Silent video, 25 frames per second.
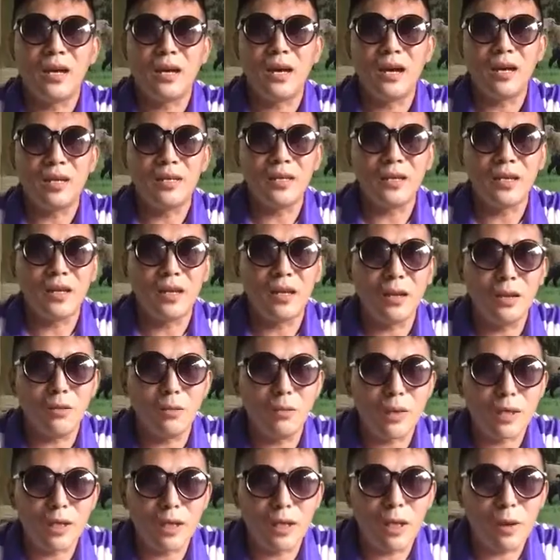啊。那个
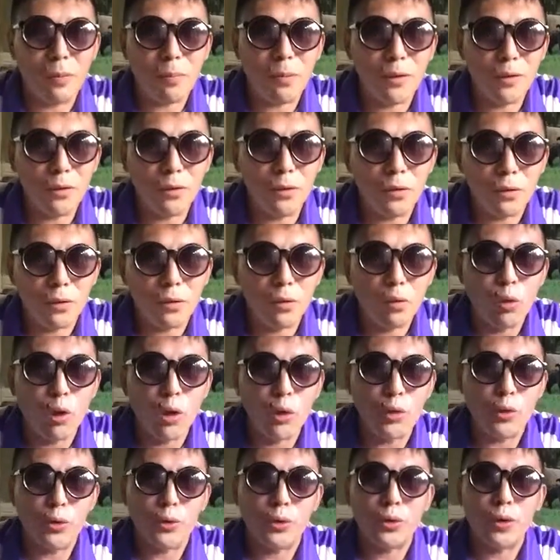我的老朋友
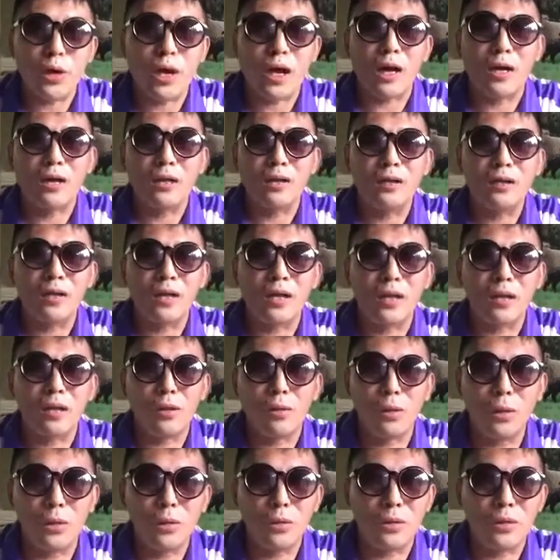罗宇啊，啊
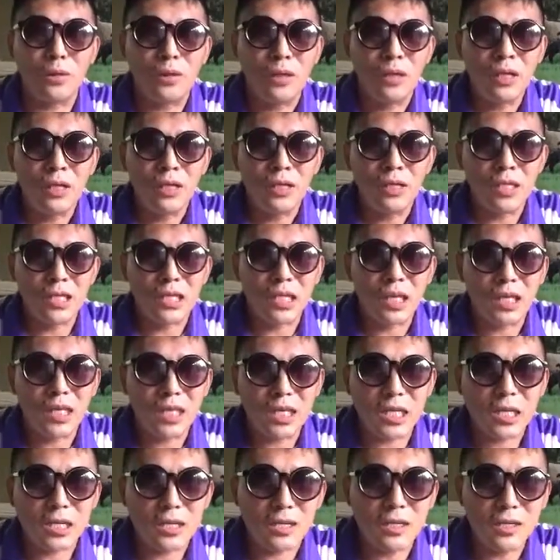罗宇写
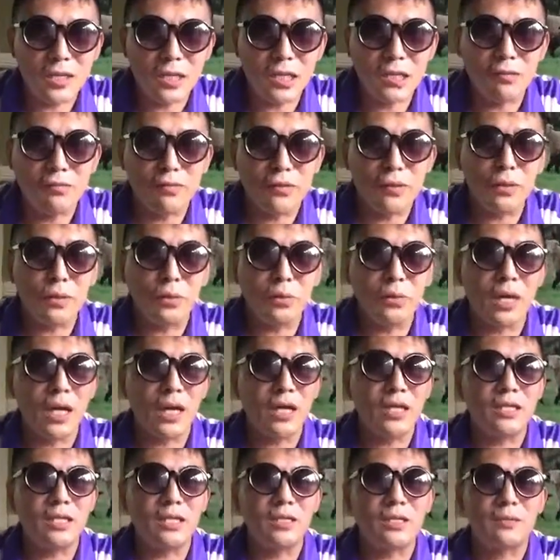了十几封公
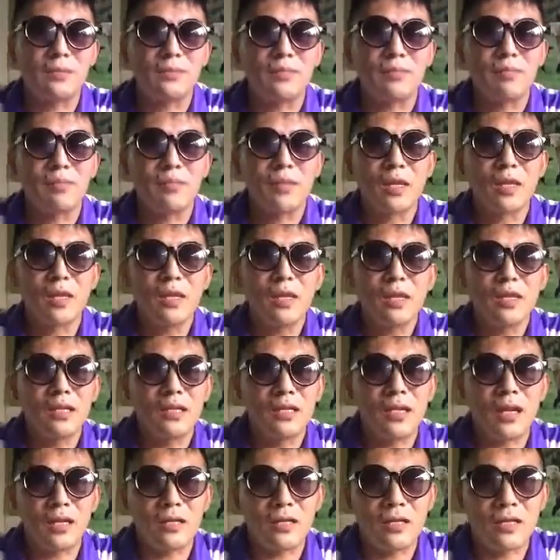开信，
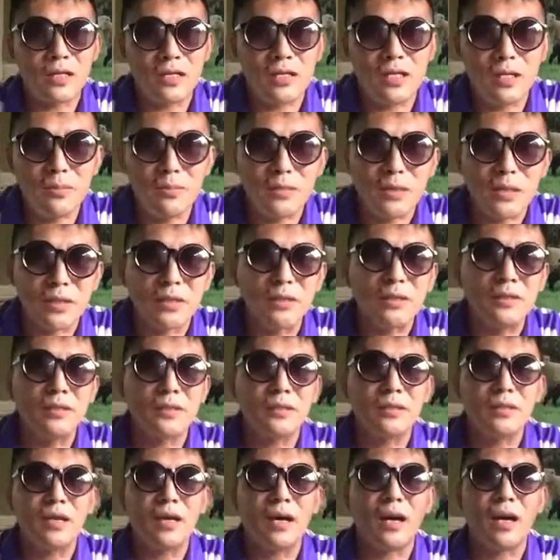让习近
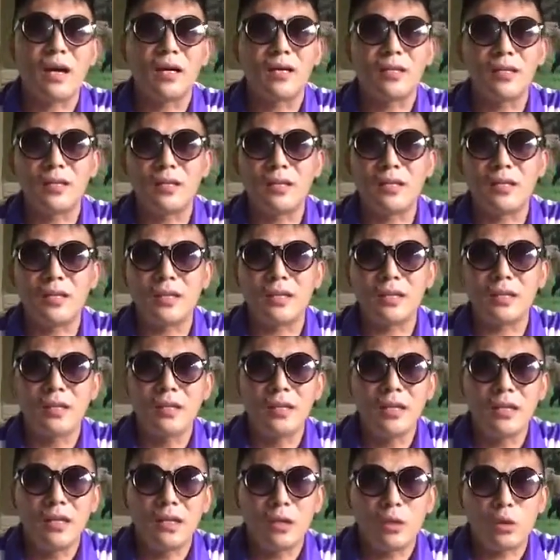平啊这个
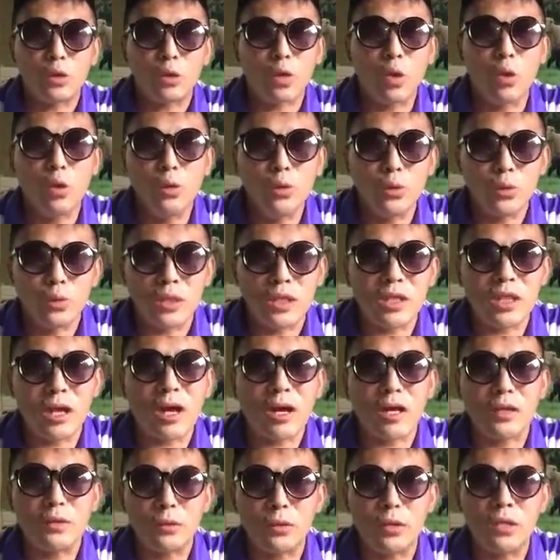痛
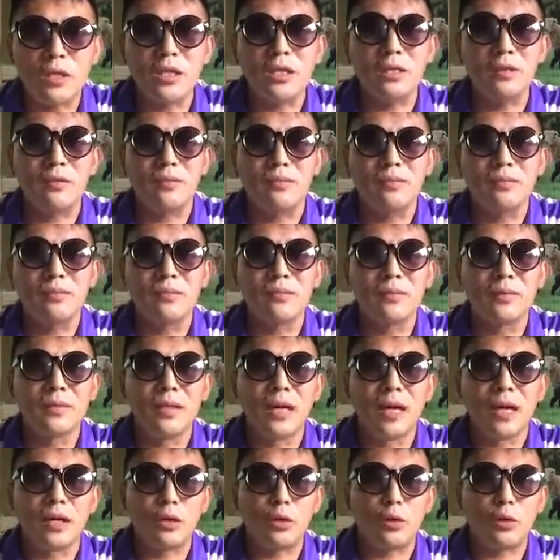下决心
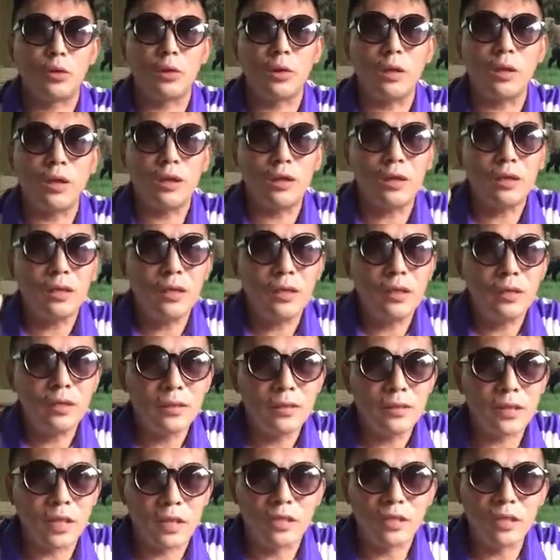啊，学
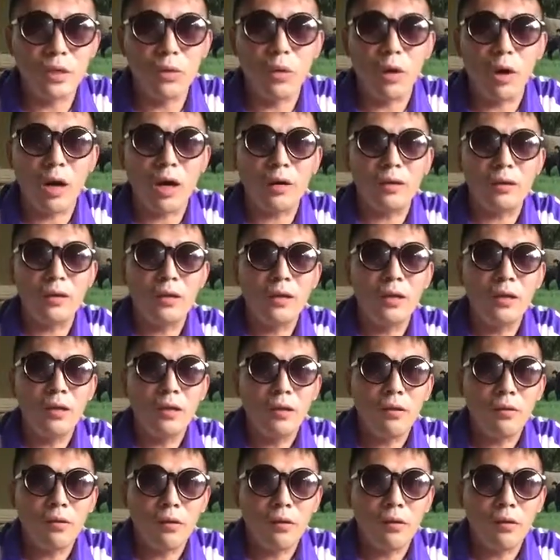蒋经国，